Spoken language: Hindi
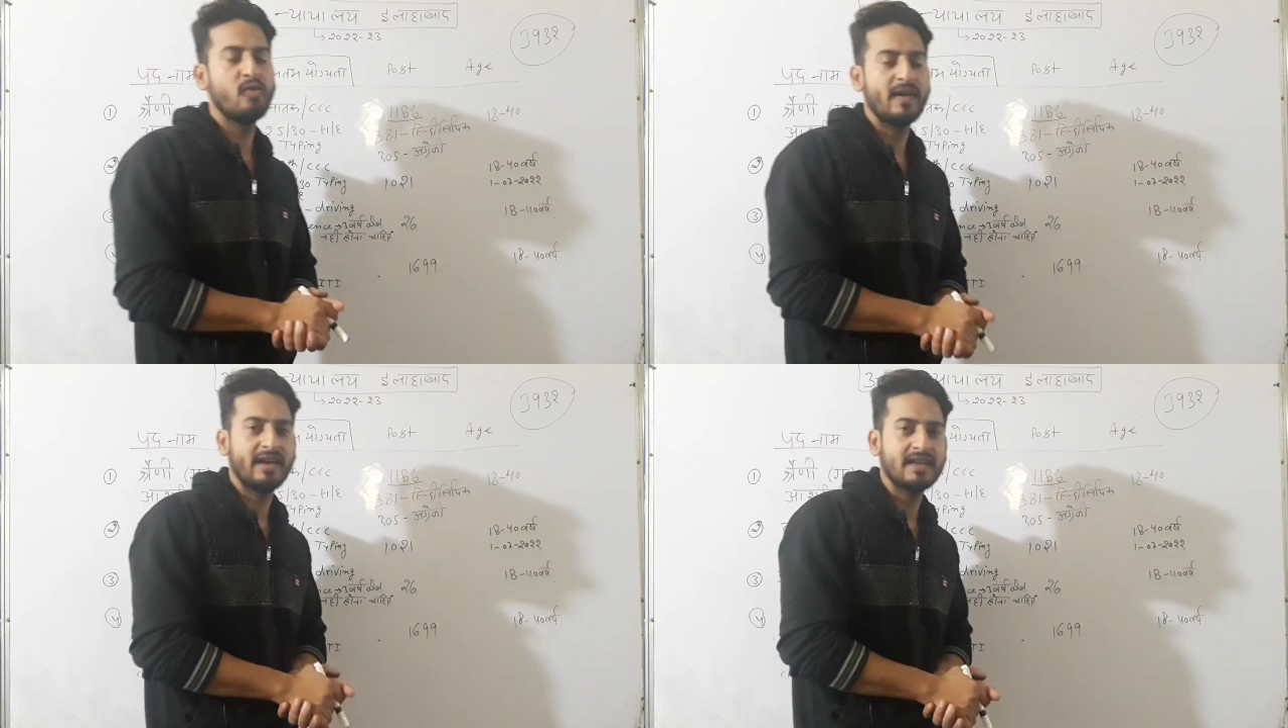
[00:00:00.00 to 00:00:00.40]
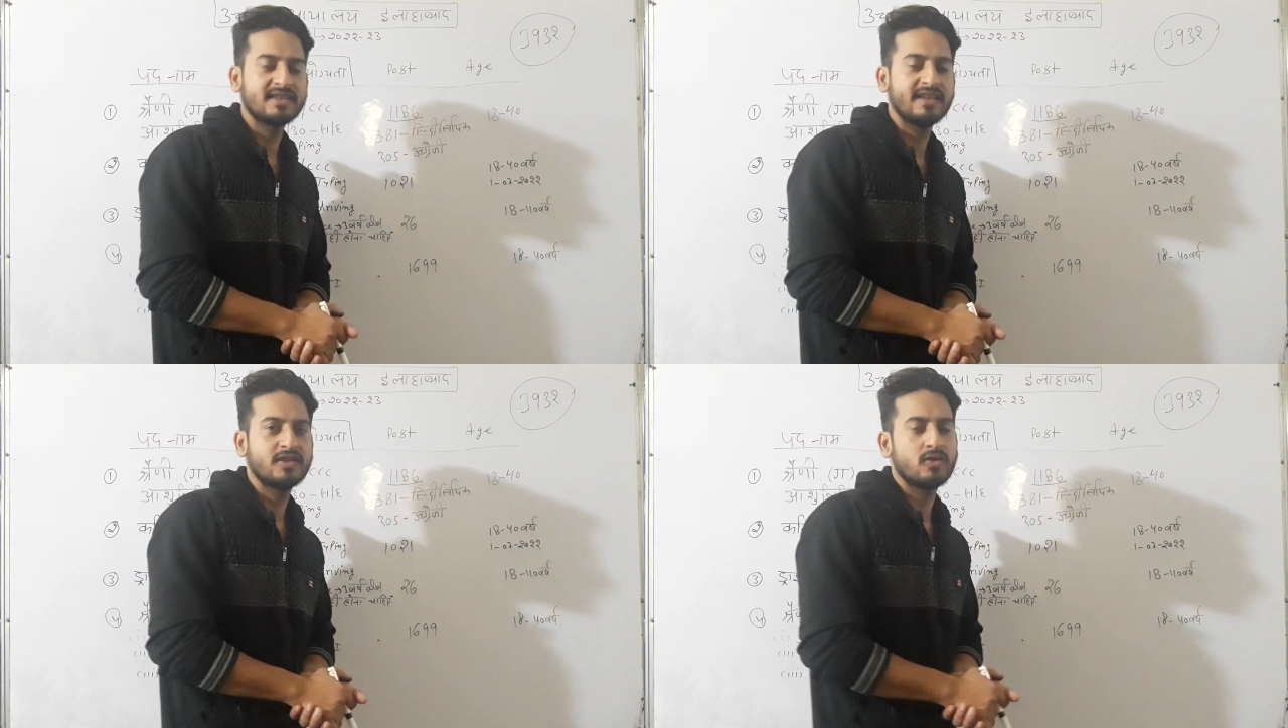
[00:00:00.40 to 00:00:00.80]
वो
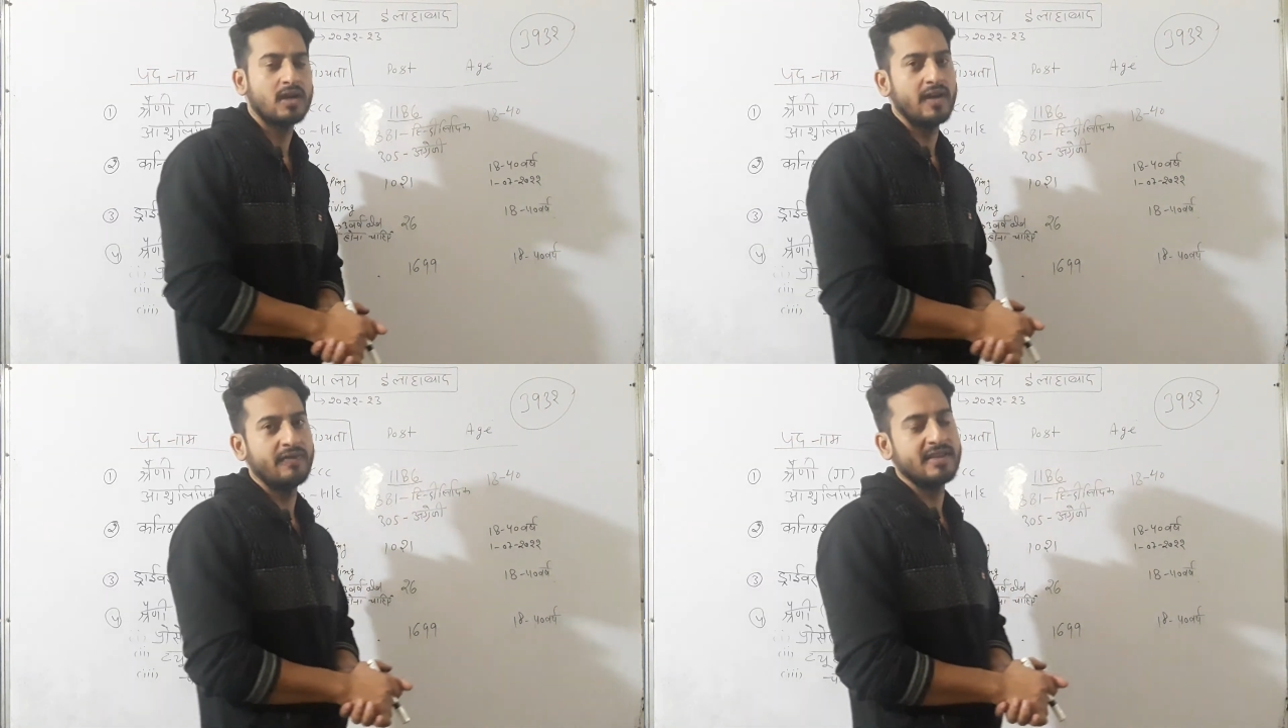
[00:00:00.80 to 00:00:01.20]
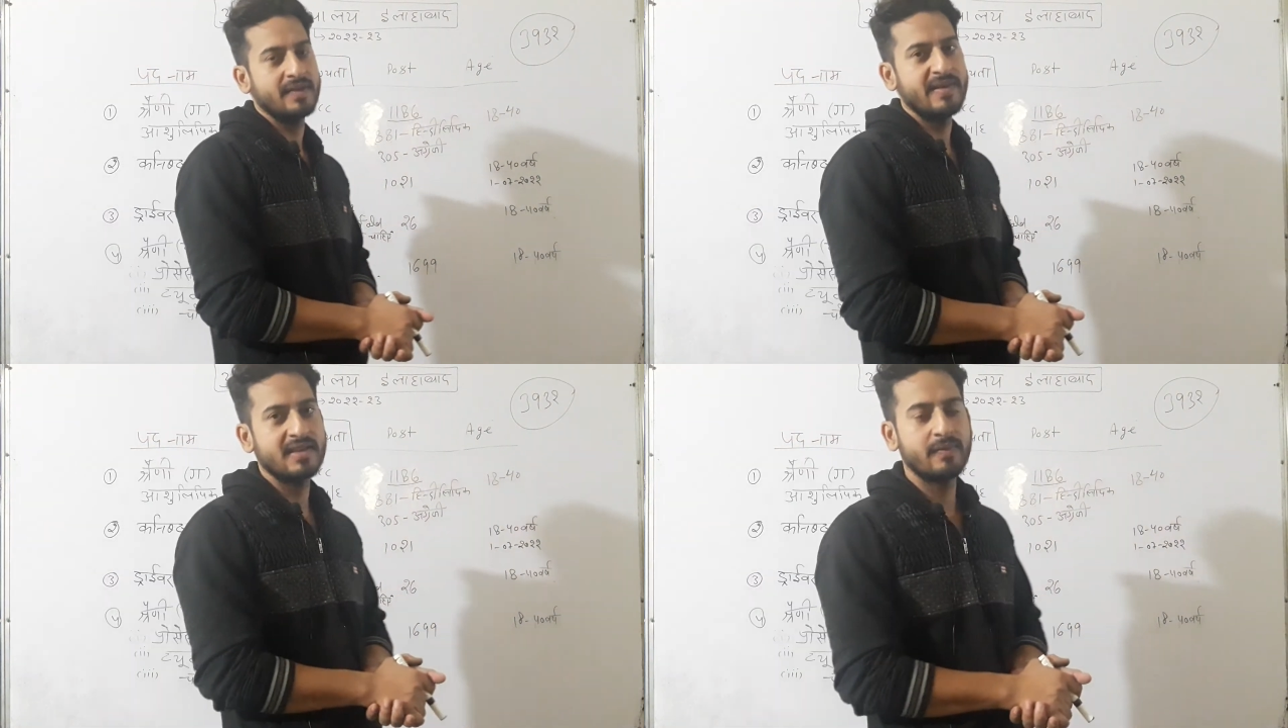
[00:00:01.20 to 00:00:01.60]
वैकेंसी जो काफ़ी
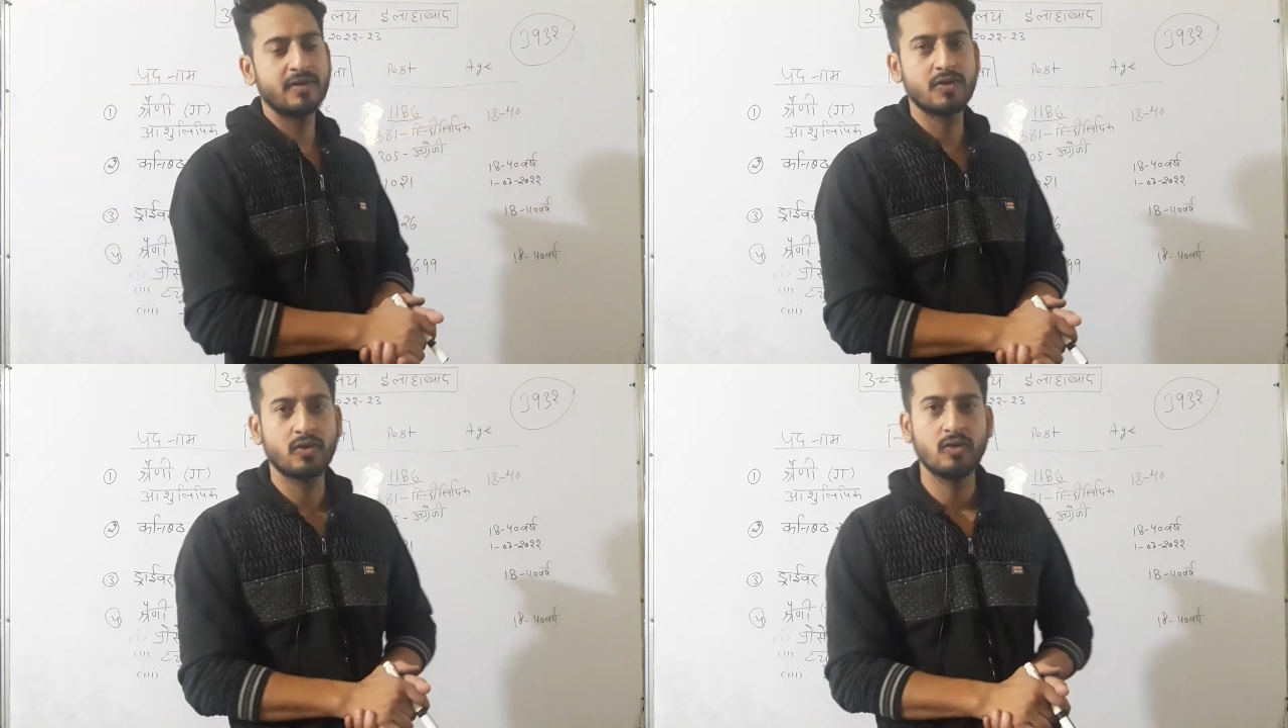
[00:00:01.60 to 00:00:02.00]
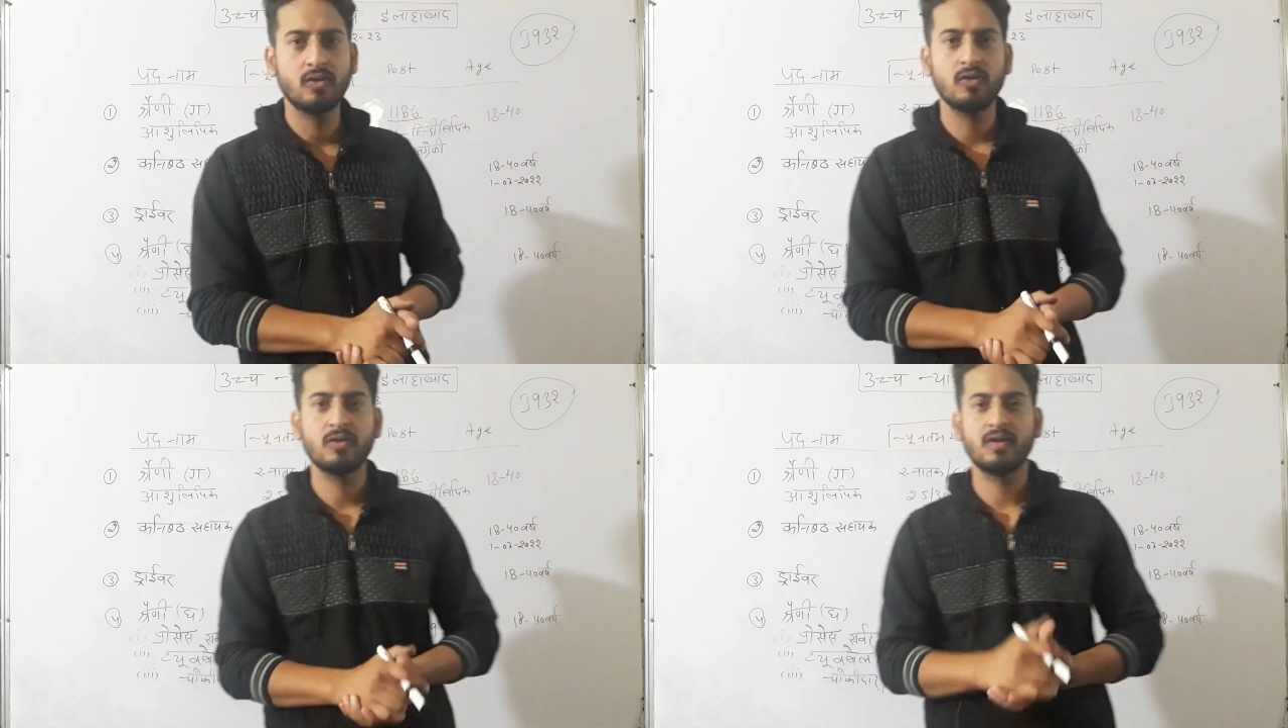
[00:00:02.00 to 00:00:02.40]
समय से बच्चों को